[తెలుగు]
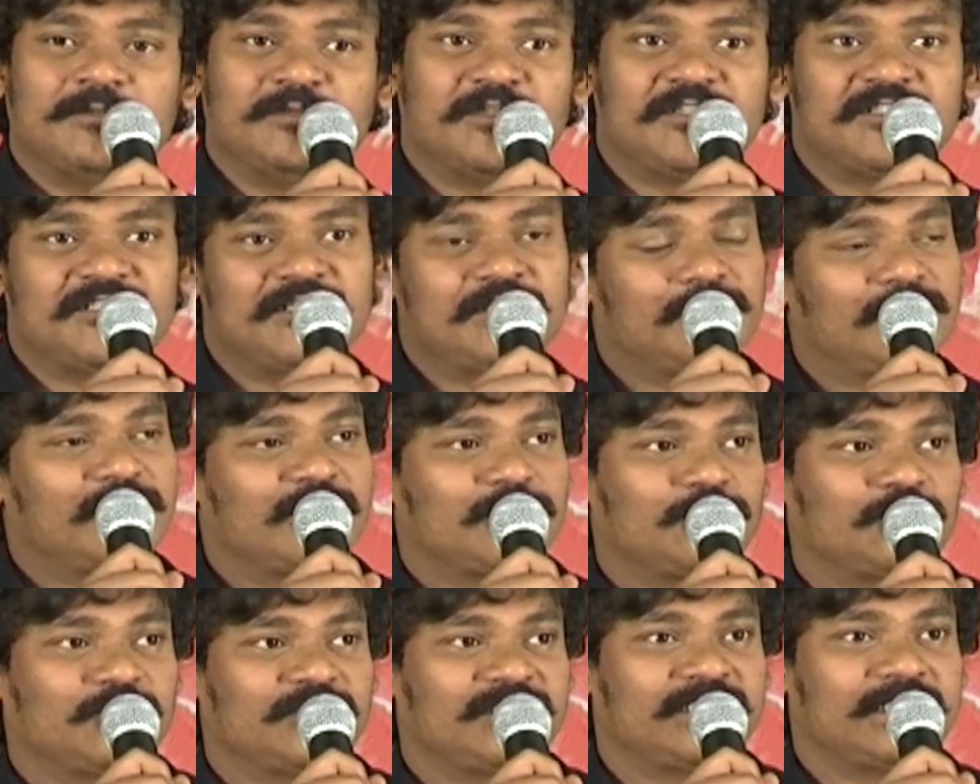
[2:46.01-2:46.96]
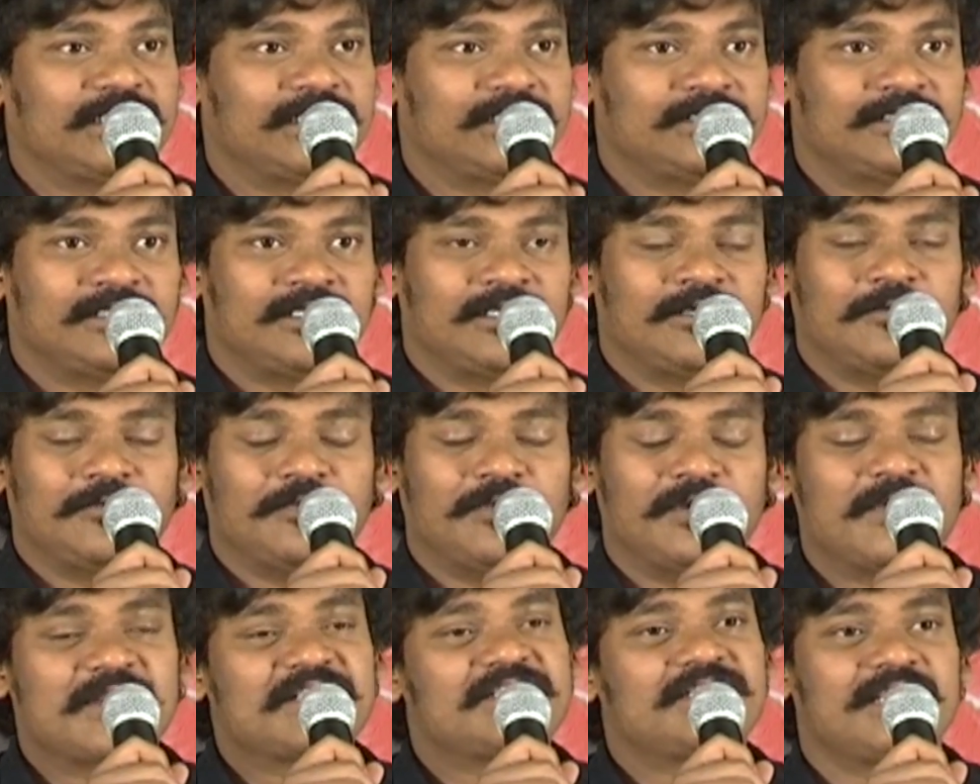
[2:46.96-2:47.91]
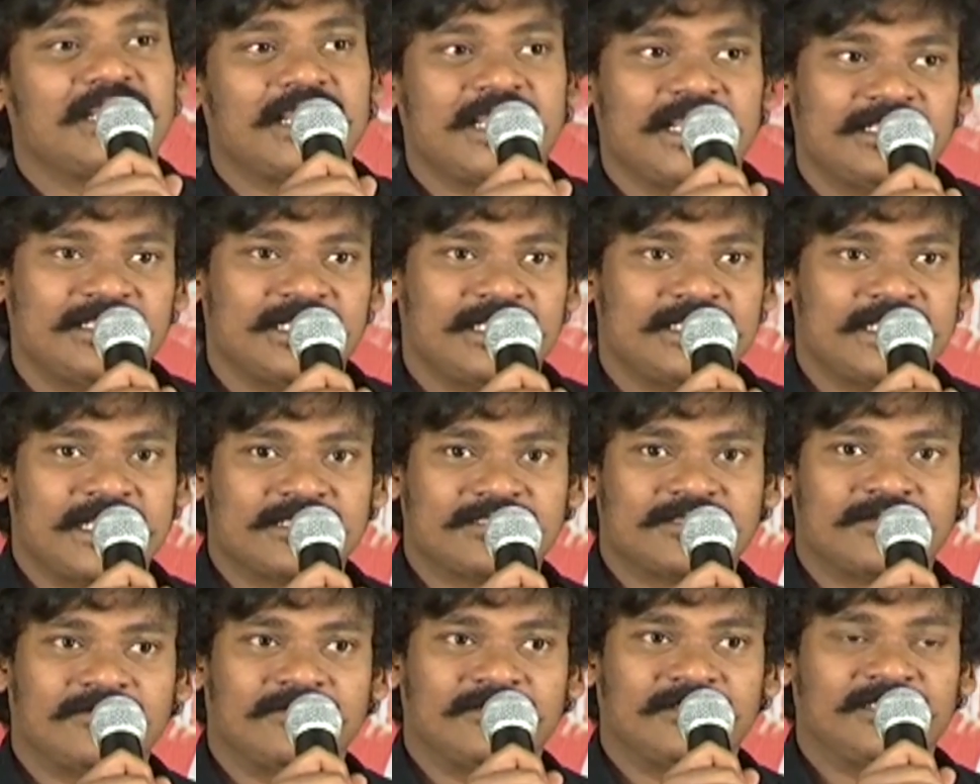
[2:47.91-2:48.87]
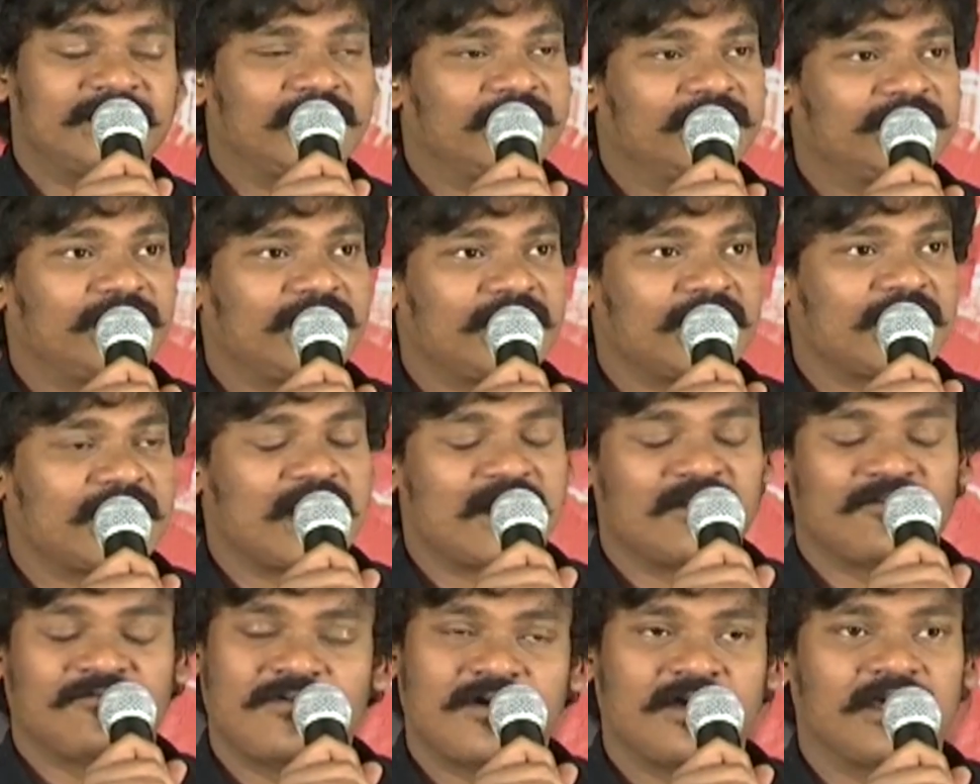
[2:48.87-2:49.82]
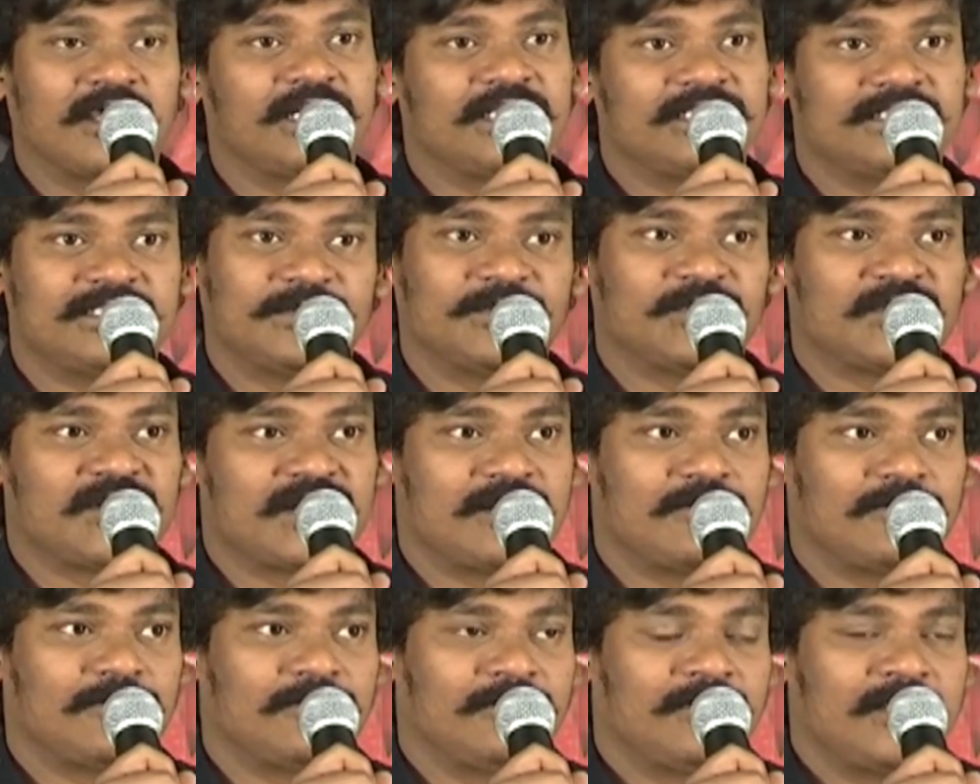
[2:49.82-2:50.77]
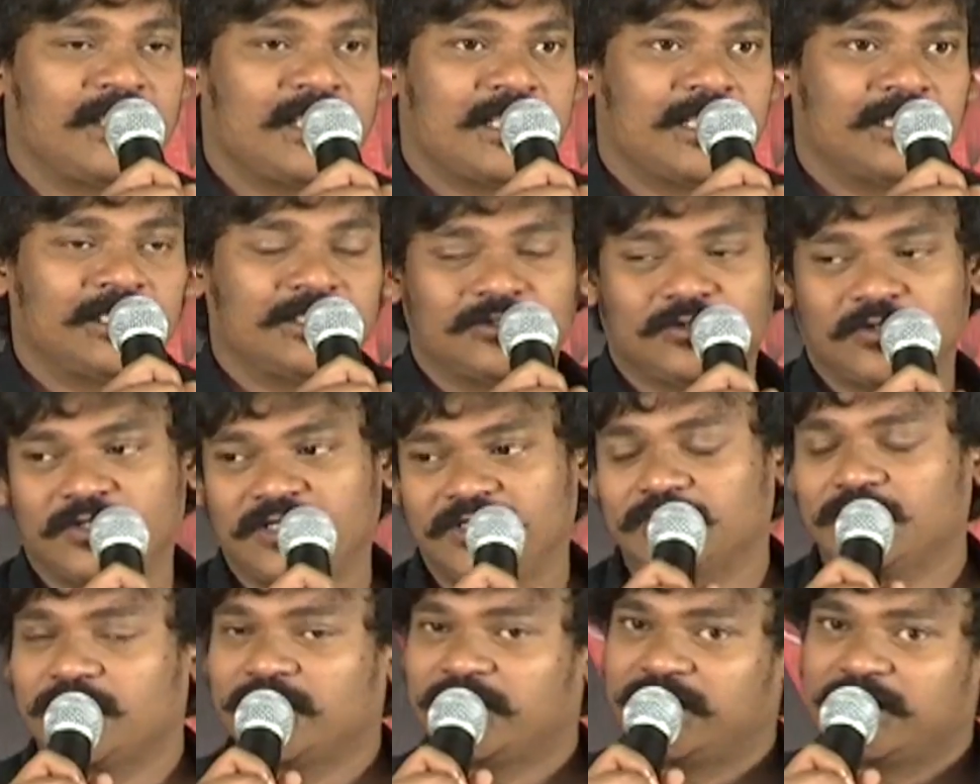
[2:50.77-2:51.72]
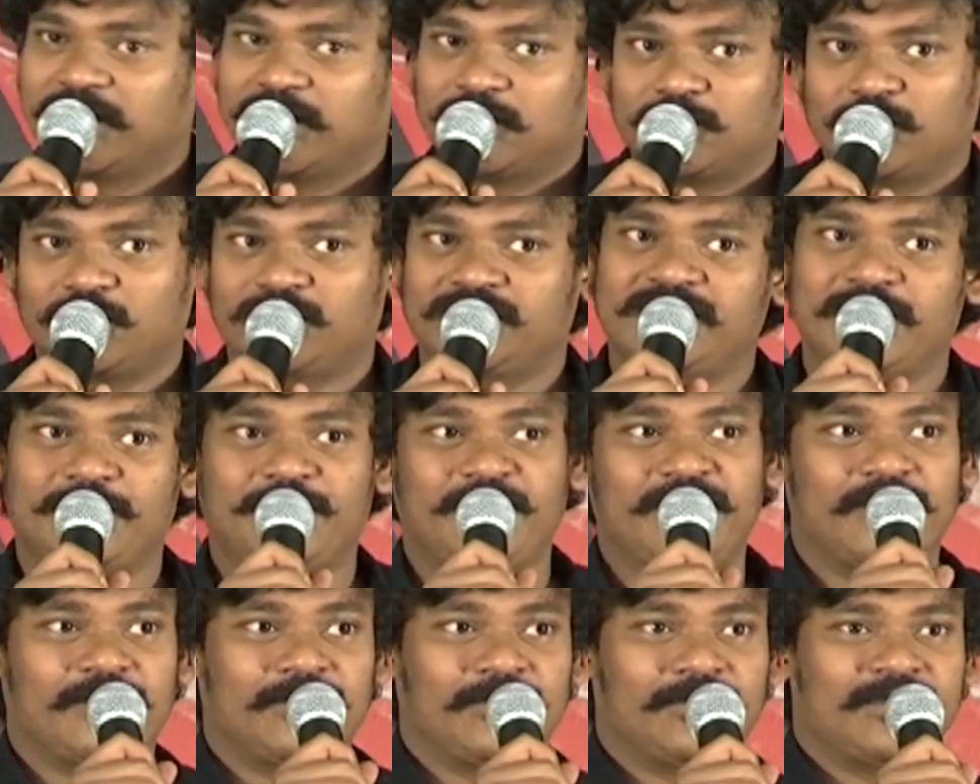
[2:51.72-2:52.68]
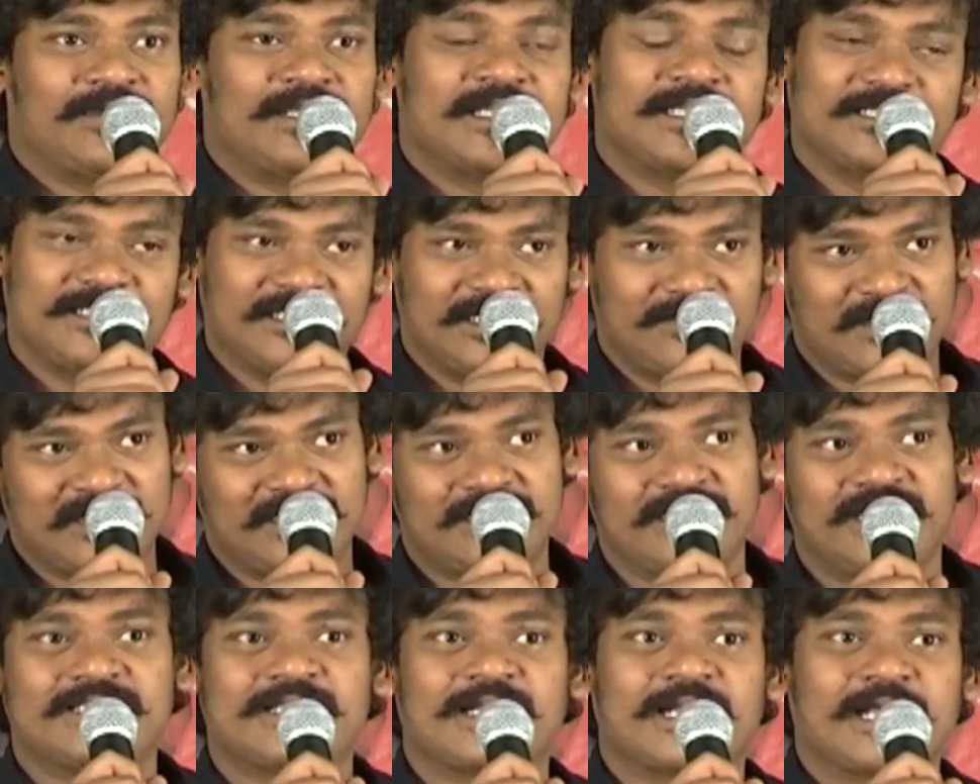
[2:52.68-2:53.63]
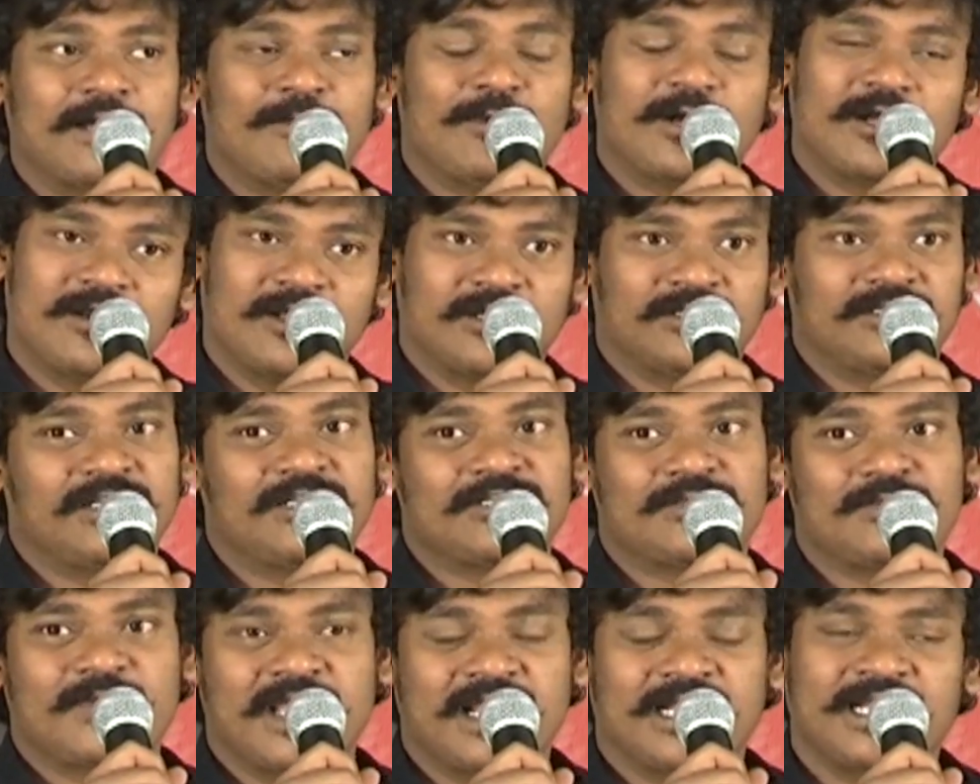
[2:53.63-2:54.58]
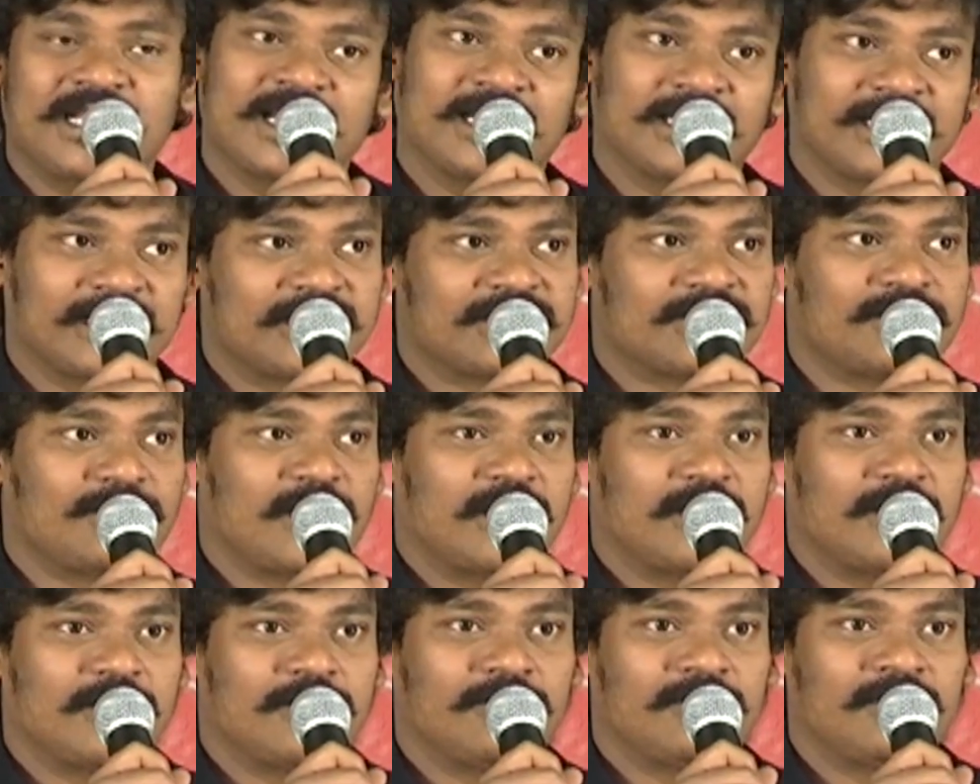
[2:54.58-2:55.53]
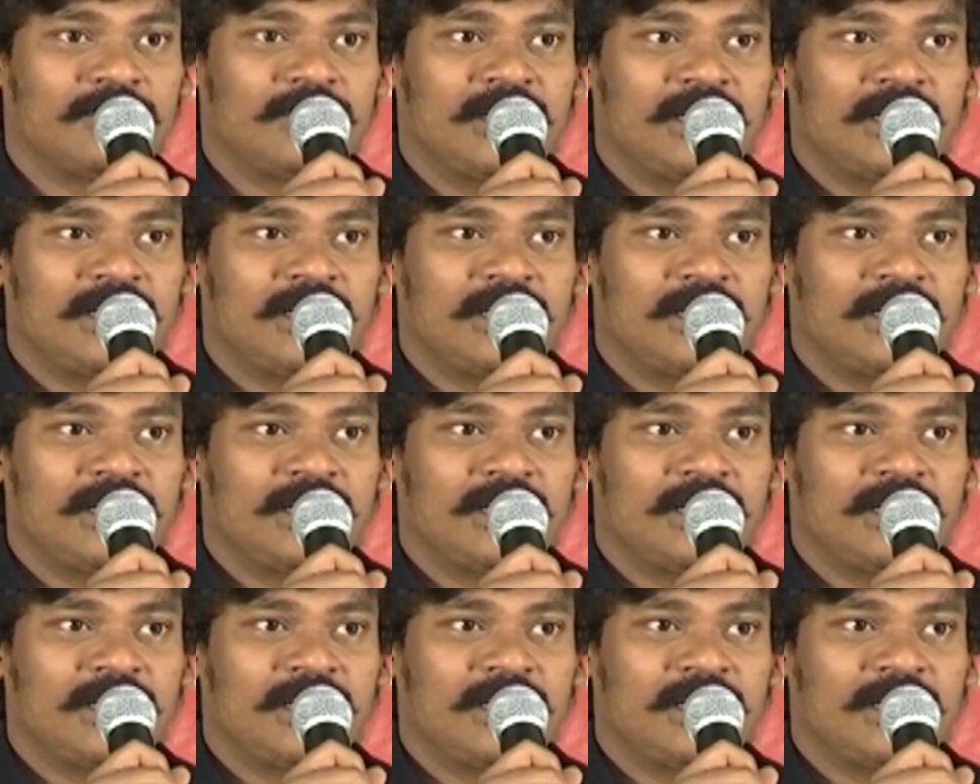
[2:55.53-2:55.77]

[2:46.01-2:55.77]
మీరు సినిమా చూసి విపక్షంగా ఎంజాయ్ చేస్తారు ఇదైతే కన్ఫామ్గా నేను చెప్తున్నాను సురేష్ పండిట్ గారు చూసి చెప్పారు సినిమా చేశాను కాబట్టి నాకు తెలిసిపోయా నేను ఎంత కష్టపడ్డానో